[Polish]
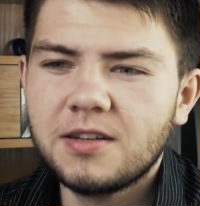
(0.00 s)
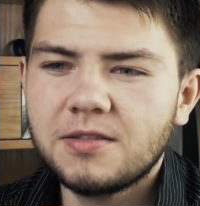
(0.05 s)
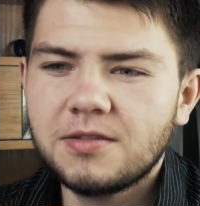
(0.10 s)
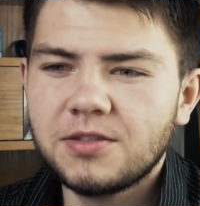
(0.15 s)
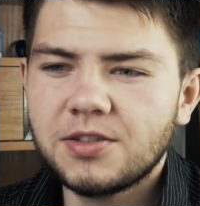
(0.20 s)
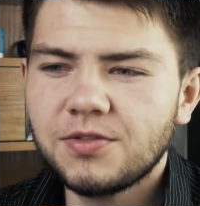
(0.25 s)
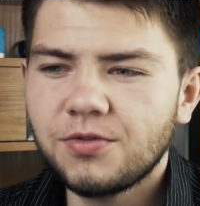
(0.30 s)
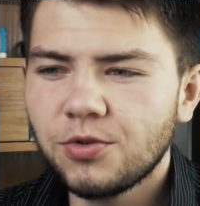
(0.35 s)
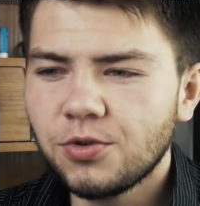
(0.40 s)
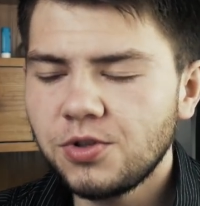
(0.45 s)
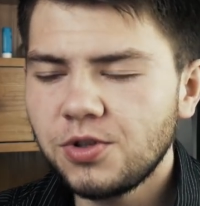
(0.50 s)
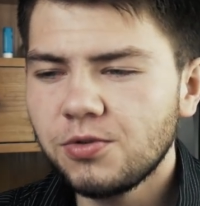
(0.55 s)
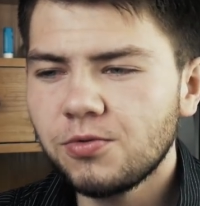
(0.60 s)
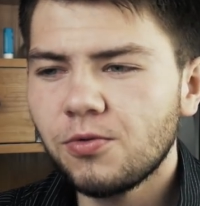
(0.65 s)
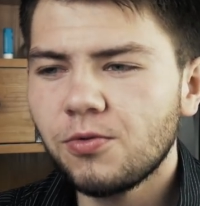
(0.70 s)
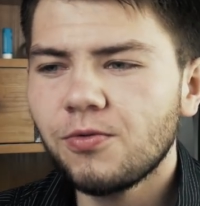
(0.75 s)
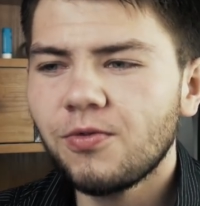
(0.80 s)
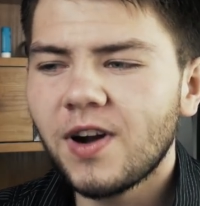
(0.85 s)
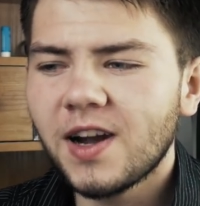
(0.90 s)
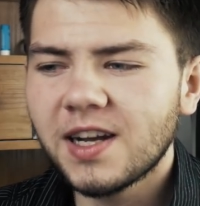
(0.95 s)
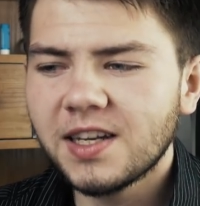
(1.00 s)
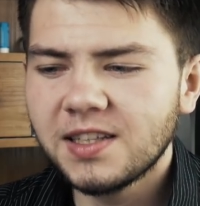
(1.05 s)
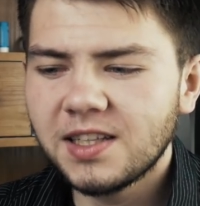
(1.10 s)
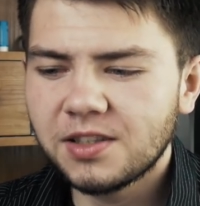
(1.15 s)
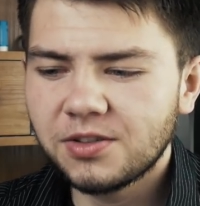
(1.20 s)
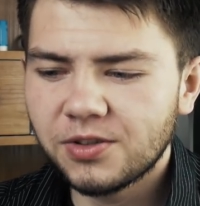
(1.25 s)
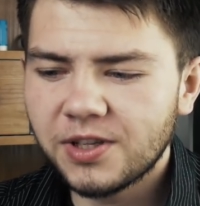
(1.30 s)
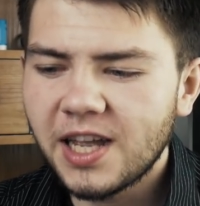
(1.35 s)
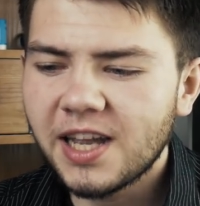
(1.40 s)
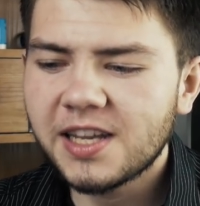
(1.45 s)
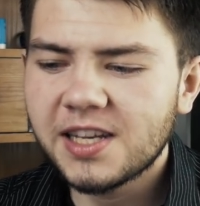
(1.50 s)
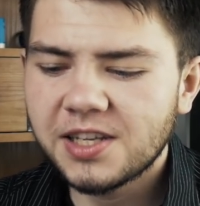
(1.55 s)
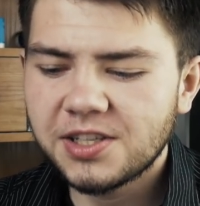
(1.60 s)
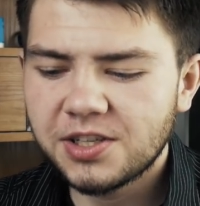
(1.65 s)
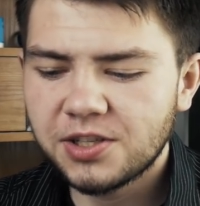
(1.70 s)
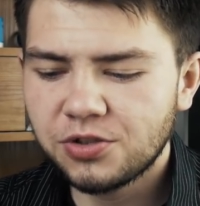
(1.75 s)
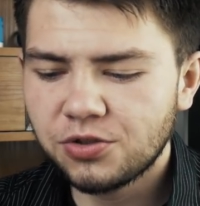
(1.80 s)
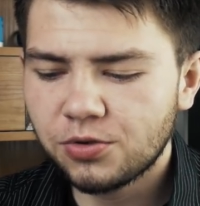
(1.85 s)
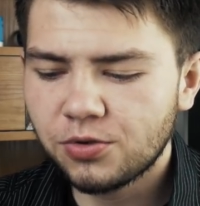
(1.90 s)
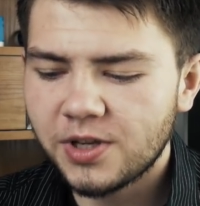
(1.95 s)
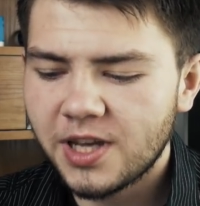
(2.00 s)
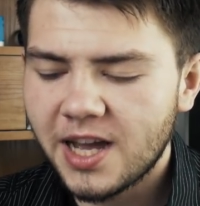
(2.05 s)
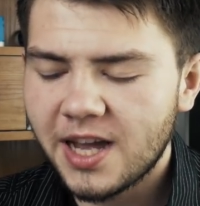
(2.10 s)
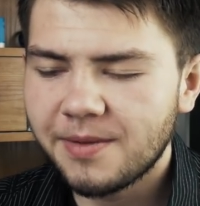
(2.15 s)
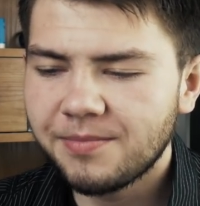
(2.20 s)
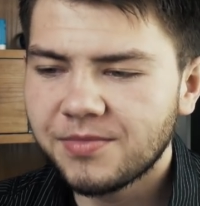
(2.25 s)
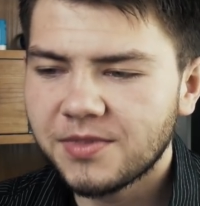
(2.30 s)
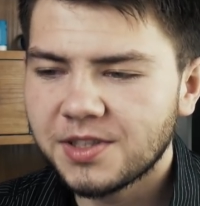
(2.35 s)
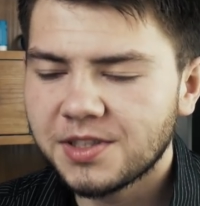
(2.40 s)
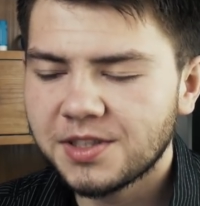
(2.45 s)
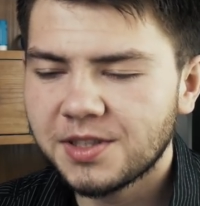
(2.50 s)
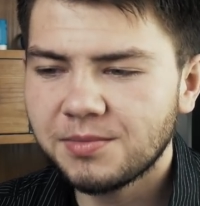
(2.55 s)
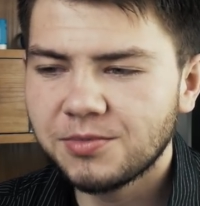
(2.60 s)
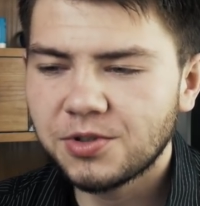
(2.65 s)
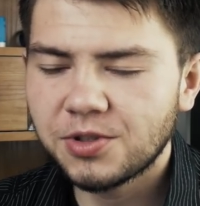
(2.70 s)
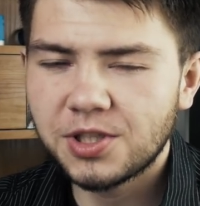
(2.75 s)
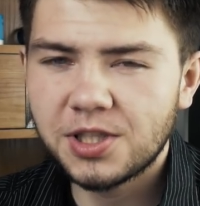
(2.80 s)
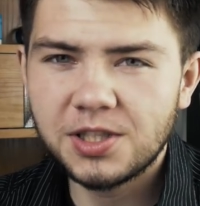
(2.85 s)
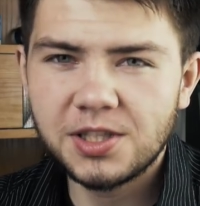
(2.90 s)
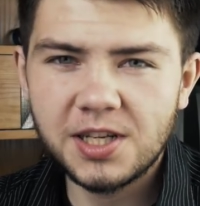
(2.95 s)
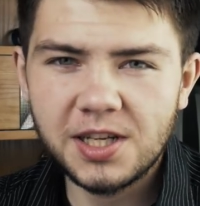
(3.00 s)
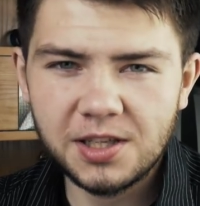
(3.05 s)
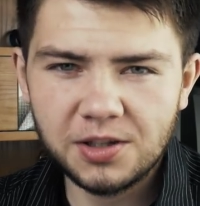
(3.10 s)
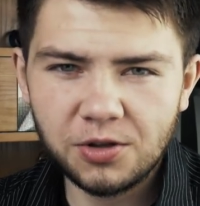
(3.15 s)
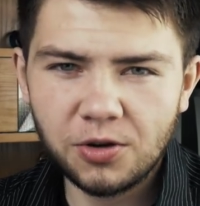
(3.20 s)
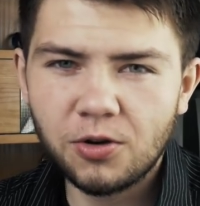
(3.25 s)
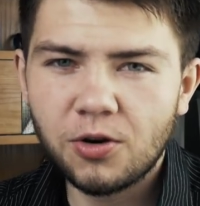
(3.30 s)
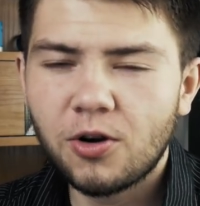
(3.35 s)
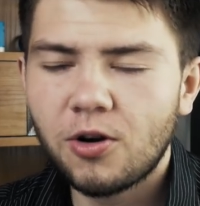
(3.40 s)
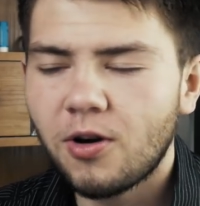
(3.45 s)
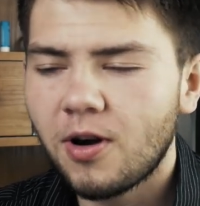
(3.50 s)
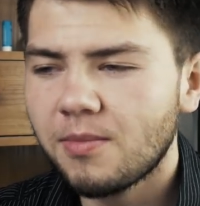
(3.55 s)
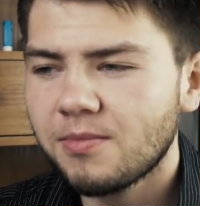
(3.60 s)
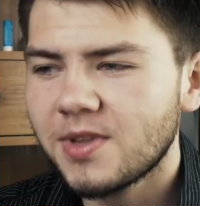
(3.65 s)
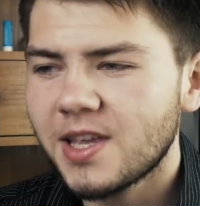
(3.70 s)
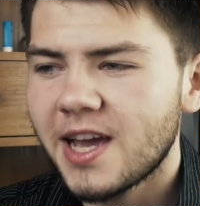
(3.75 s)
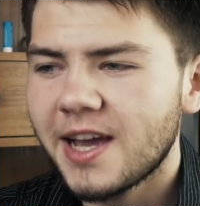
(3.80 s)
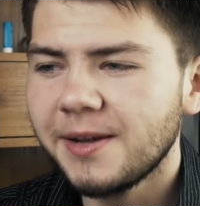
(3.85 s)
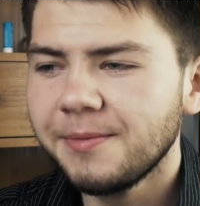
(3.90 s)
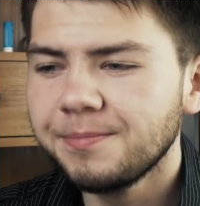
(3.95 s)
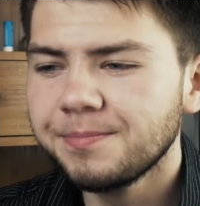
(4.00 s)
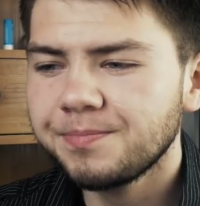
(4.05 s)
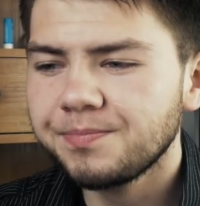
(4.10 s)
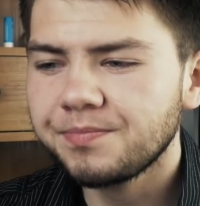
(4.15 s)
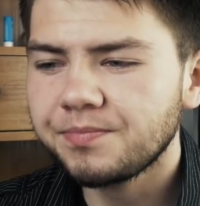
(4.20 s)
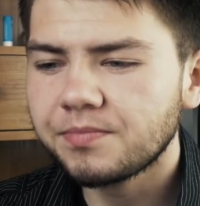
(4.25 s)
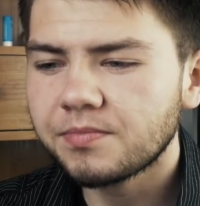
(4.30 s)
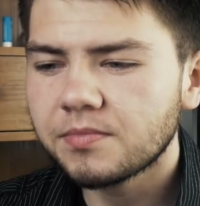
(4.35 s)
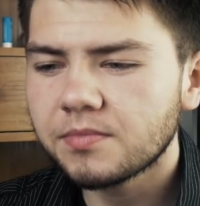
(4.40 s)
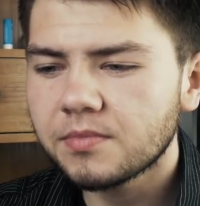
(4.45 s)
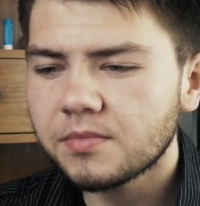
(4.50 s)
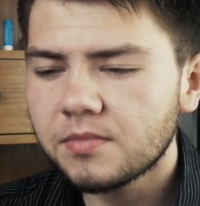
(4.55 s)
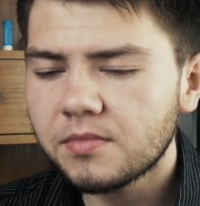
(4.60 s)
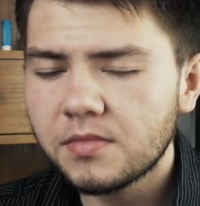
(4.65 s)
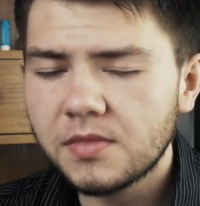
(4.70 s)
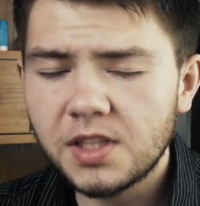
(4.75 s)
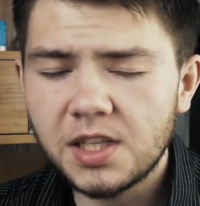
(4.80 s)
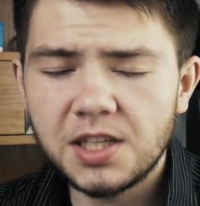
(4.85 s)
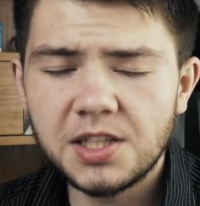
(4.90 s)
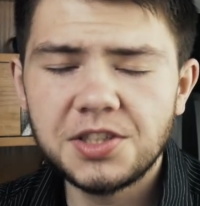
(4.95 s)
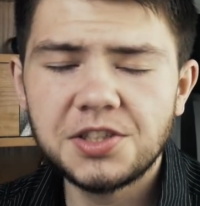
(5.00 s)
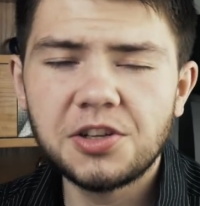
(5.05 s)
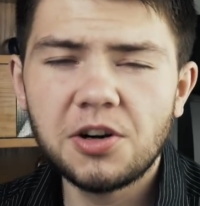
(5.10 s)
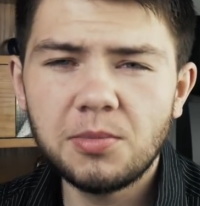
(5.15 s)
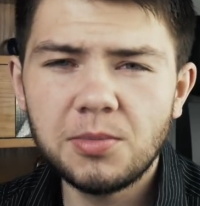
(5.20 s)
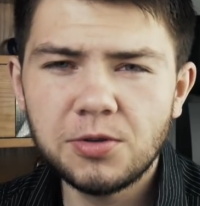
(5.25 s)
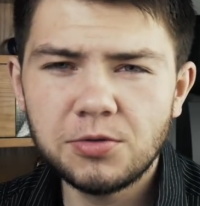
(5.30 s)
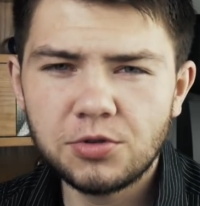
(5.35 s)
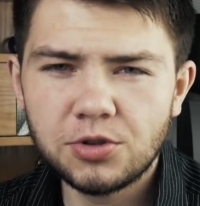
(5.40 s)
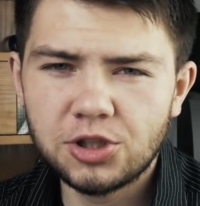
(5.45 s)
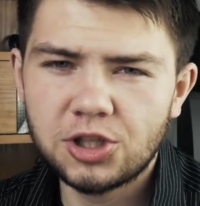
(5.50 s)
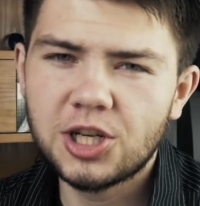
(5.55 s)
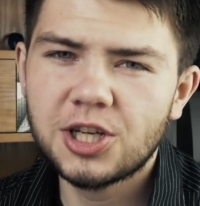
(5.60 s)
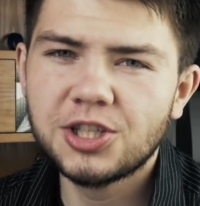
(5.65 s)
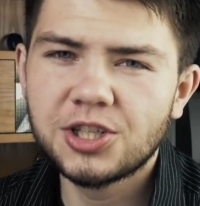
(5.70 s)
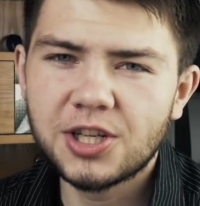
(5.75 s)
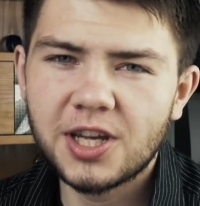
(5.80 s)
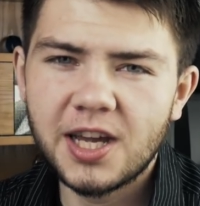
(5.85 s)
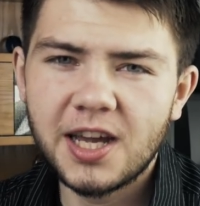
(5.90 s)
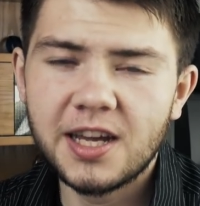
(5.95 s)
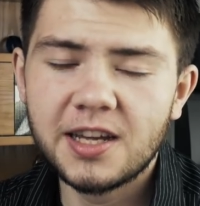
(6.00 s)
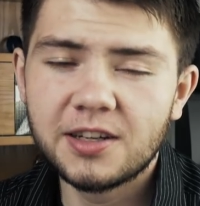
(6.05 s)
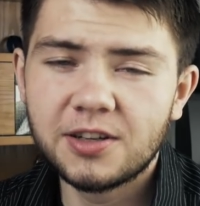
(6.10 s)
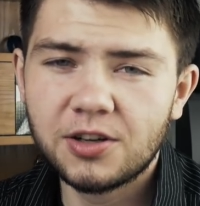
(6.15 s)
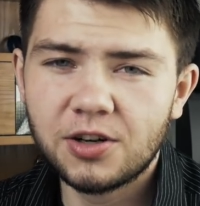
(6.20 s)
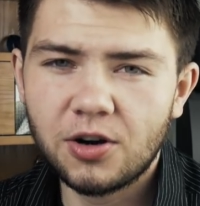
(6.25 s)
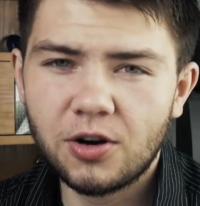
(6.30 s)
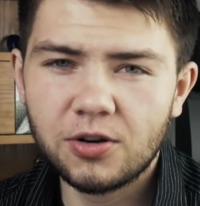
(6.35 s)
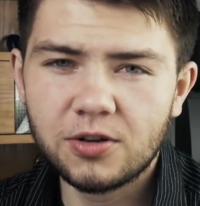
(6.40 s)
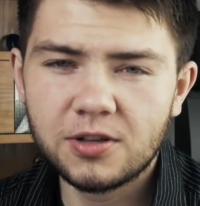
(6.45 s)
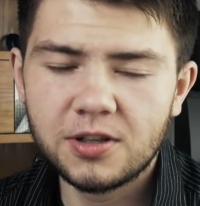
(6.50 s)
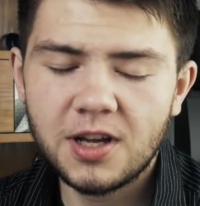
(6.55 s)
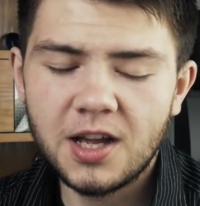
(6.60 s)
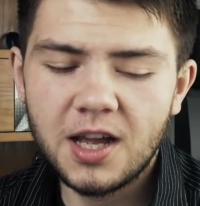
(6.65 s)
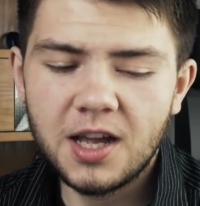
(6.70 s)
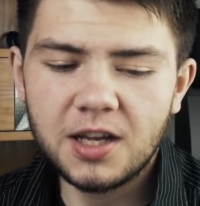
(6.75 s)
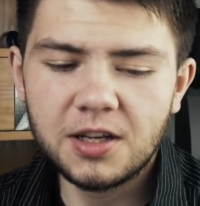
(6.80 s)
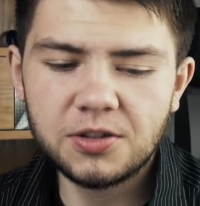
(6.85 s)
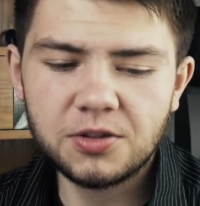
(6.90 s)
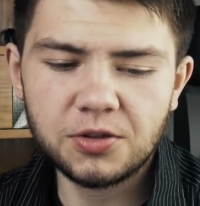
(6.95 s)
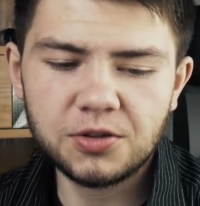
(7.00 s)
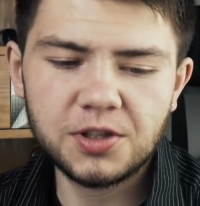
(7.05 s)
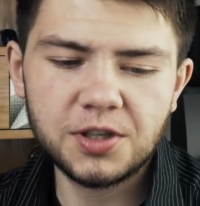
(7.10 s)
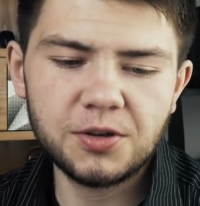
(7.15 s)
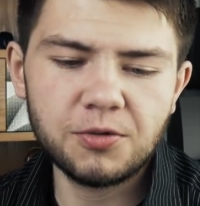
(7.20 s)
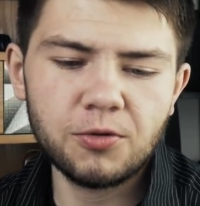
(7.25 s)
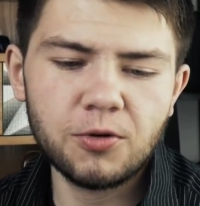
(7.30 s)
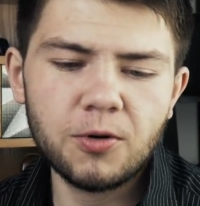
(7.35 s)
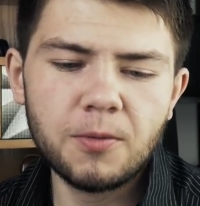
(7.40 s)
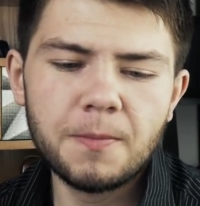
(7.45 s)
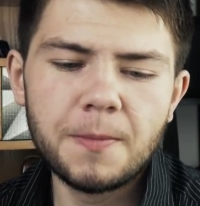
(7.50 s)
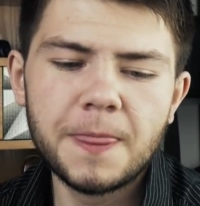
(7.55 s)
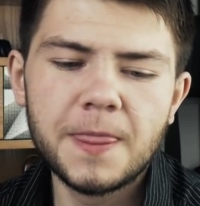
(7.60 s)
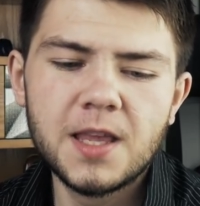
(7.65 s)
zwrócił uwagę na to, jak ja się czuję z tym, co się dzieje dookoła mnie i zrobił troszeczkę krok do tyłu.